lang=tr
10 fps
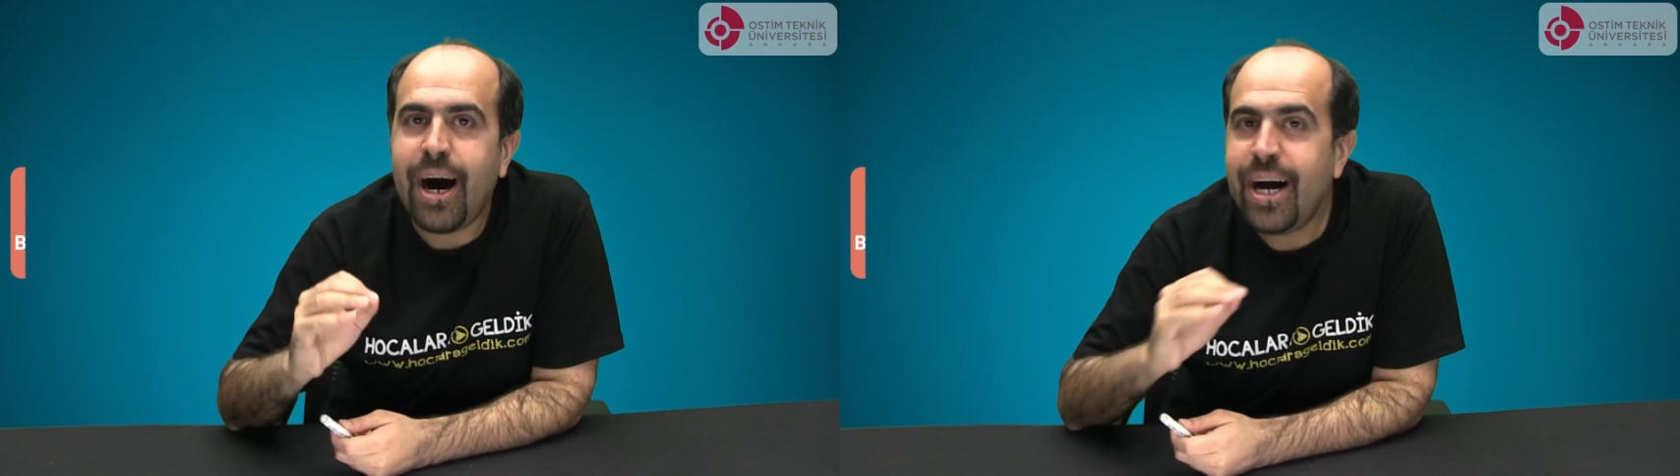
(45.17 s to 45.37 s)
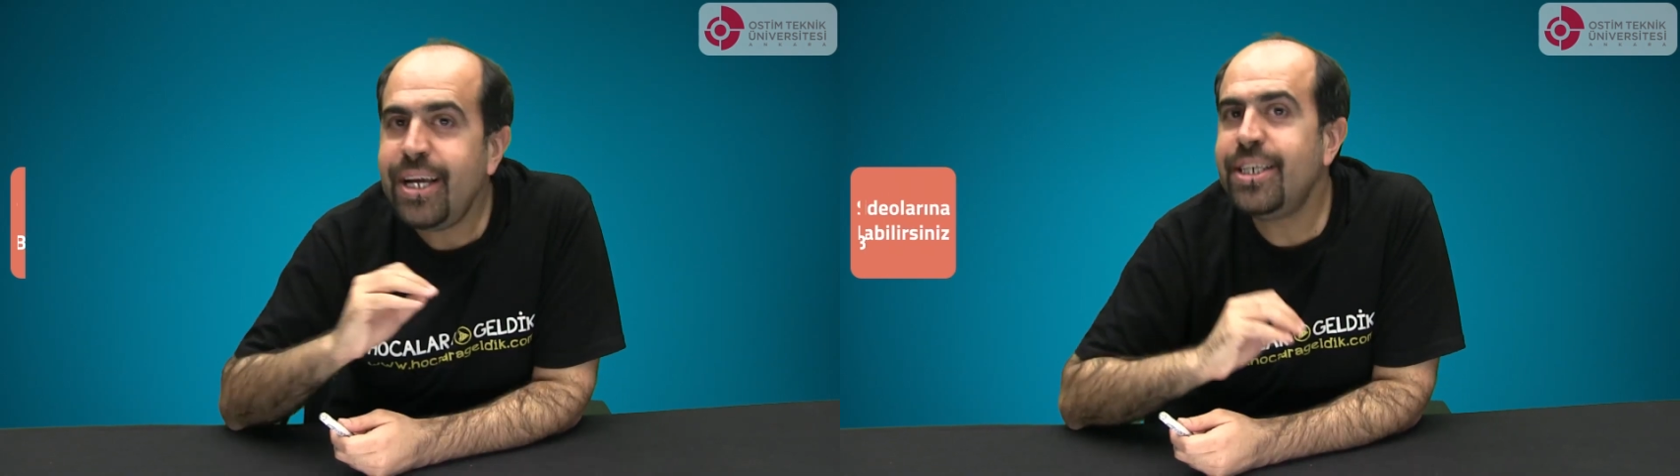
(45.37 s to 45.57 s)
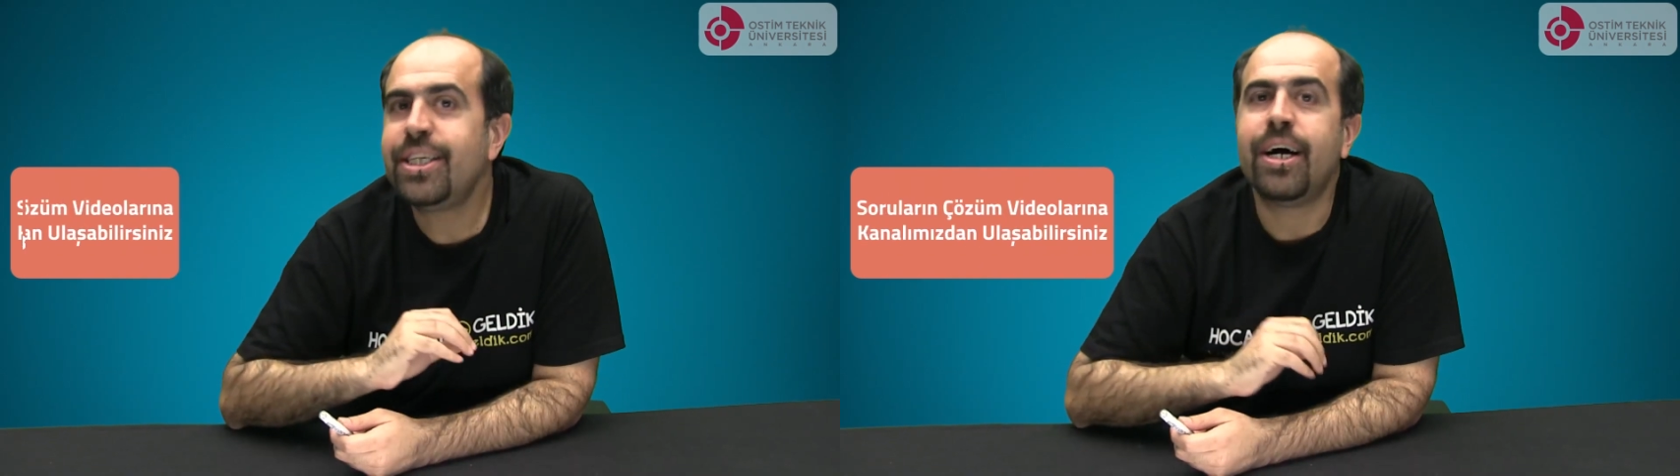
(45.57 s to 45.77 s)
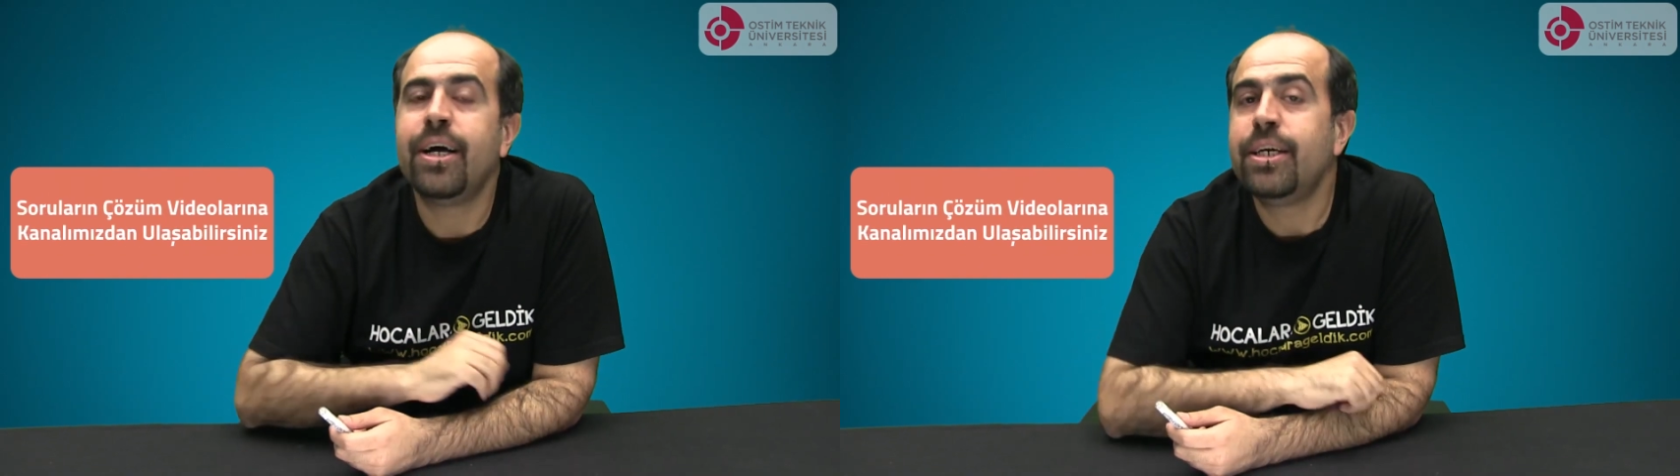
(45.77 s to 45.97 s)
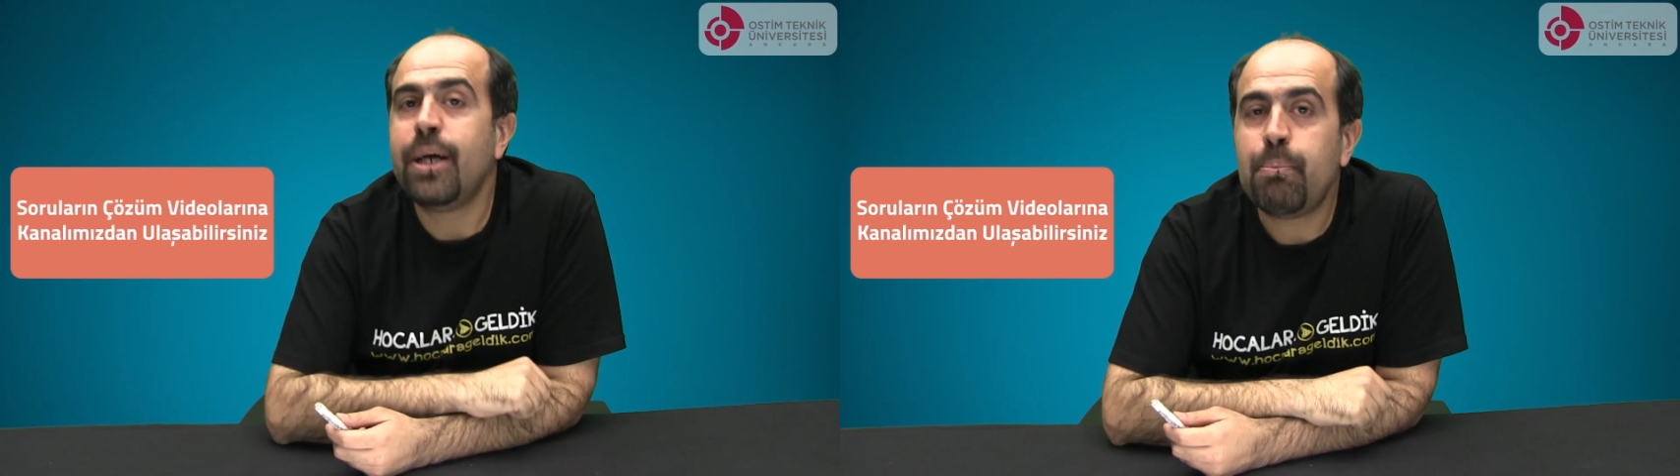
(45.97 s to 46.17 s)

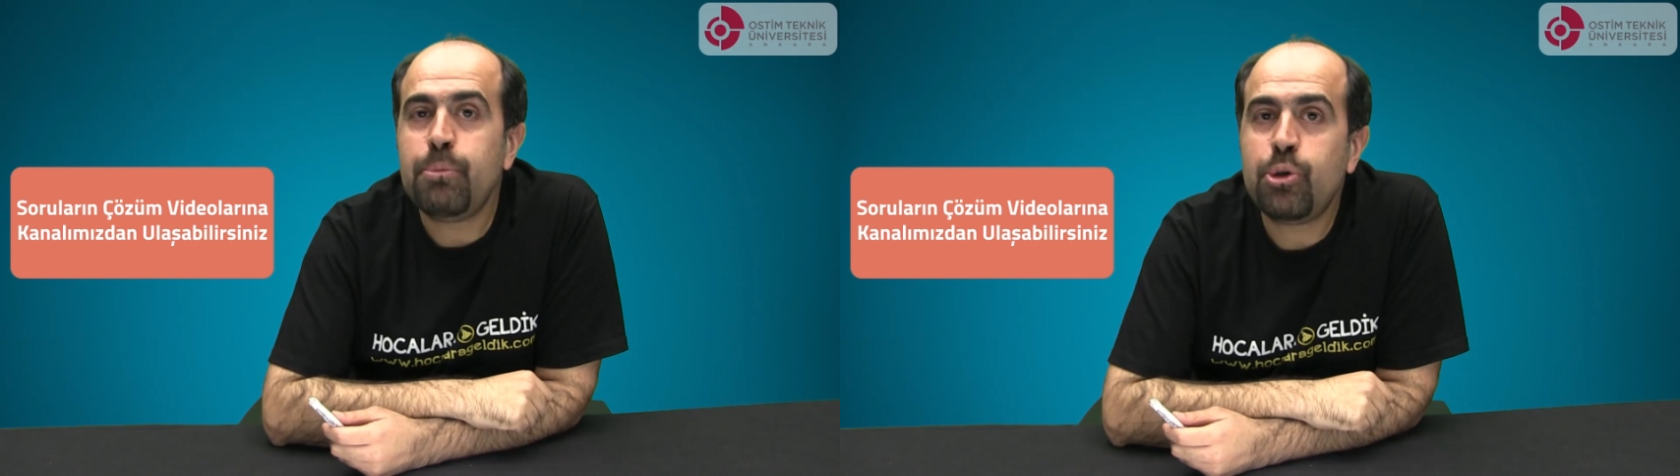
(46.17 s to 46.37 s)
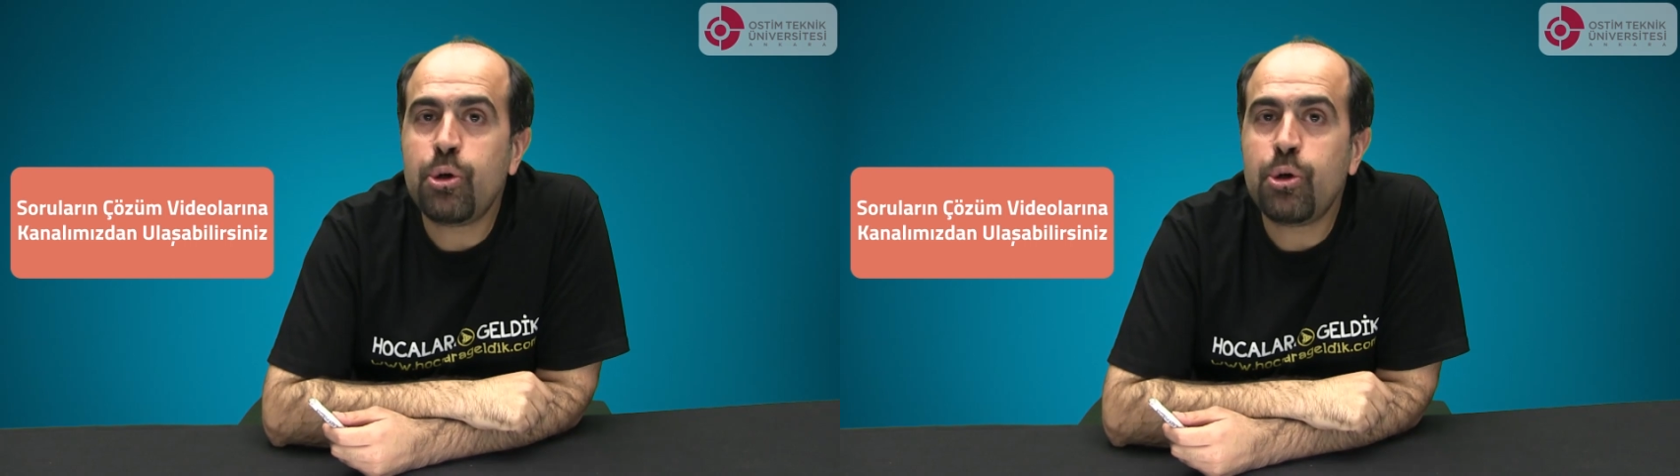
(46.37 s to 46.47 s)
Ayrıca yapmış